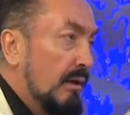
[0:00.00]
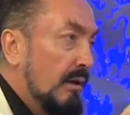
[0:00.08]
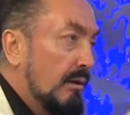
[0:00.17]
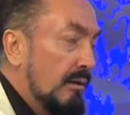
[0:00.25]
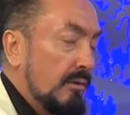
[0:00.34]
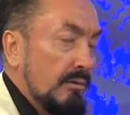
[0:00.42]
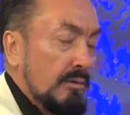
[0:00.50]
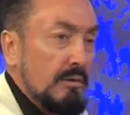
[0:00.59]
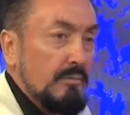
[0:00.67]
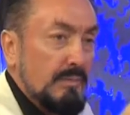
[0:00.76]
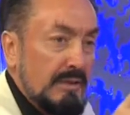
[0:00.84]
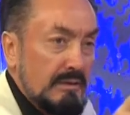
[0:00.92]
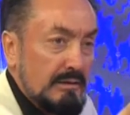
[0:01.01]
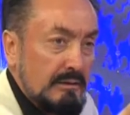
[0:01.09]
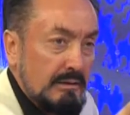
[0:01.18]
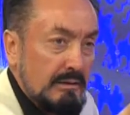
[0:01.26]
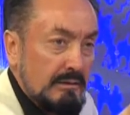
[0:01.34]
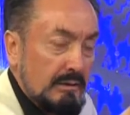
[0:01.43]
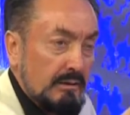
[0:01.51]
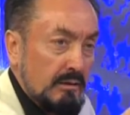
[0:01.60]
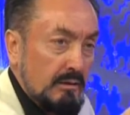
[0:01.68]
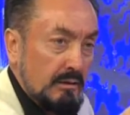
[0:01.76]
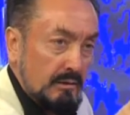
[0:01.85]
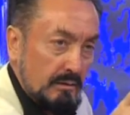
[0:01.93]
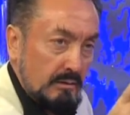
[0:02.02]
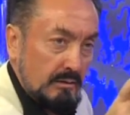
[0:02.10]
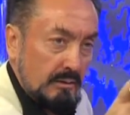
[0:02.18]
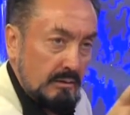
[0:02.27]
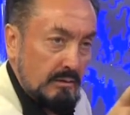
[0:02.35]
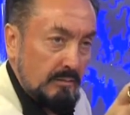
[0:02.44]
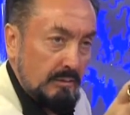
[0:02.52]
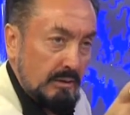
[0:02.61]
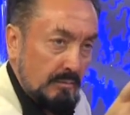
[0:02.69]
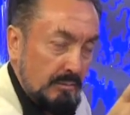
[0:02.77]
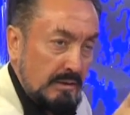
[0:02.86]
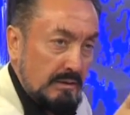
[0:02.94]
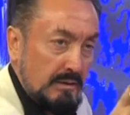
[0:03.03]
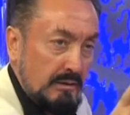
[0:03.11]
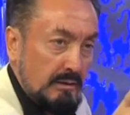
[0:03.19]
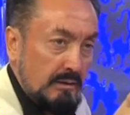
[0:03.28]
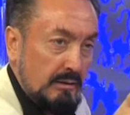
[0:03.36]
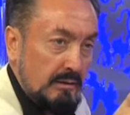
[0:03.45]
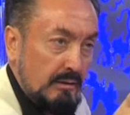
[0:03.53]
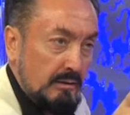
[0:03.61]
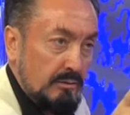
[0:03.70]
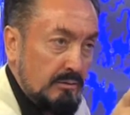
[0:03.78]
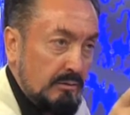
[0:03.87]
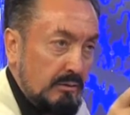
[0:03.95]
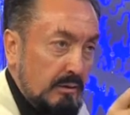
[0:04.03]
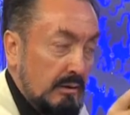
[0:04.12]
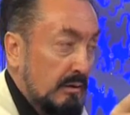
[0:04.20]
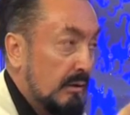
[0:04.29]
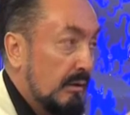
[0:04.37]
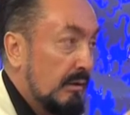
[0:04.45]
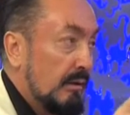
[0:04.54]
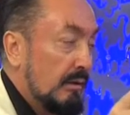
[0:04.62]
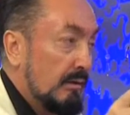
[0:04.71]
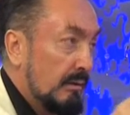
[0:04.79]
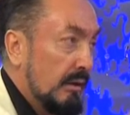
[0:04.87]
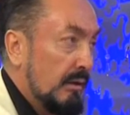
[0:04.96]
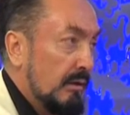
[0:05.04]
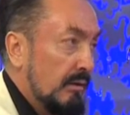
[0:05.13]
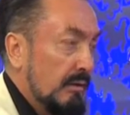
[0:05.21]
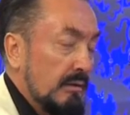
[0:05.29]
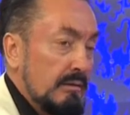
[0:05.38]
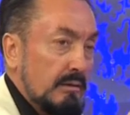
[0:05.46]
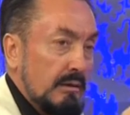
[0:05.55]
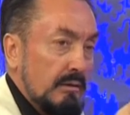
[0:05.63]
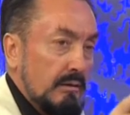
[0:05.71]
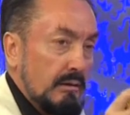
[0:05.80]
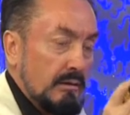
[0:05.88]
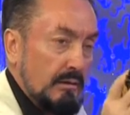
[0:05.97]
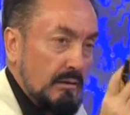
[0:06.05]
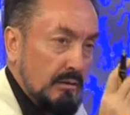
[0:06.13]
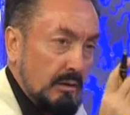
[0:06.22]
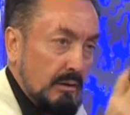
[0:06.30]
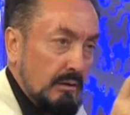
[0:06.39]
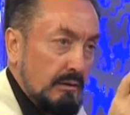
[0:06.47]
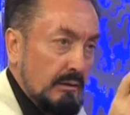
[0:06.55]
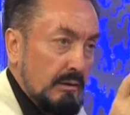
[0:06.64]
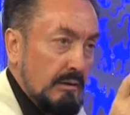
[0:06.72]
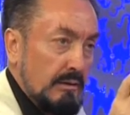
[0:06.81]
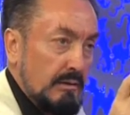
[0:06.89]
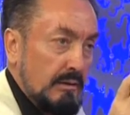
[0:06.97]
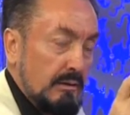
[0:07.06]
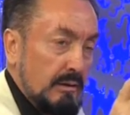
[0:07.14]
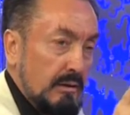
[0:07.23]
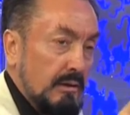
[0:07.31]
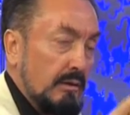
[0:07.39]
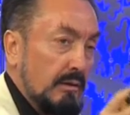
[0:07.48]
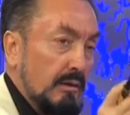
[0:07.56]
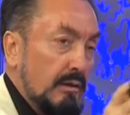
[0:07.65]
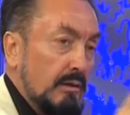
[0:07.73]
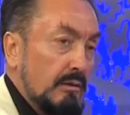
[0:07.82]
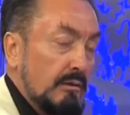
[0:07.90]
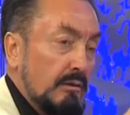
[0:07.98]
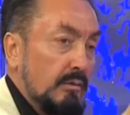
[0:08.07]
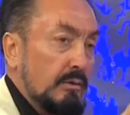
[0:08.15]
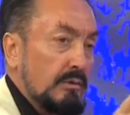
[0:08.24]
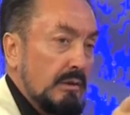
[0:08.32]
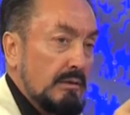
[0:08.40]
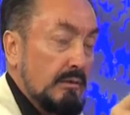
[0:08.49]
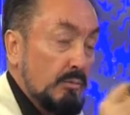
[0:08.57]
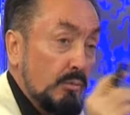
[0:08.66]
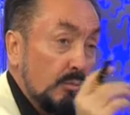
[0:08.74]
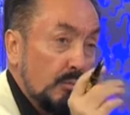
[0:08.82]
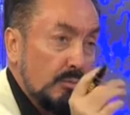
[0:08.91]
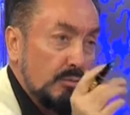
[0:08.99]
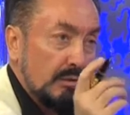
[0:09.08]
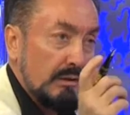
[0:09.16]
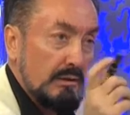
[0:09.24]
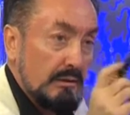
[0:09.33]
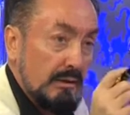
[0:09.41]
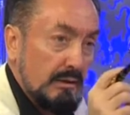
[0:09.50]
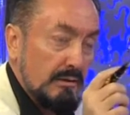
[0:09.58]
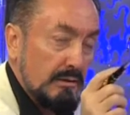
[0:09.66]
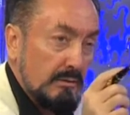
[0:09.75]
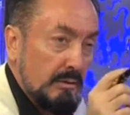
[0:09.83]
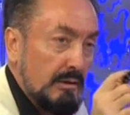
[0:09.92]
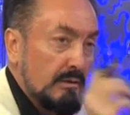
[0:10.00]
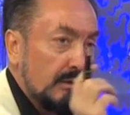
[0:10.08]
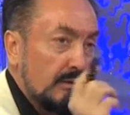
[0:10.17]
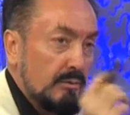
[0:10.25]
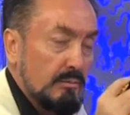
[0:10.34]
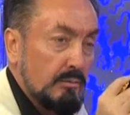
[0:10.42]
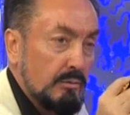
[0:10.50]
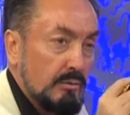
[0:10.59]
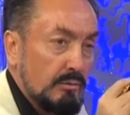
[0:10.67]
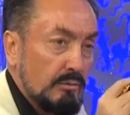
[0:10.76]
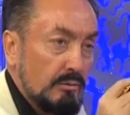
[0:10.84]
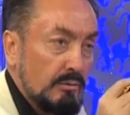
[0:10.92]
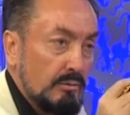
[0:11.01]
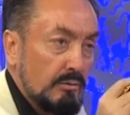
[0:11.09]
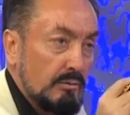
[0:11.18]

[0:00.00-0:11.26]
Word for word: Allah onlara pis insanları nasip eder. Pis insanlar arkadaş olurlar. Değerli insanlar, yani akıllı insanlara Allah akıllı ve güzel insan. Bu, bu de dikkatlice bakırsanız siz bunu görürsünüz.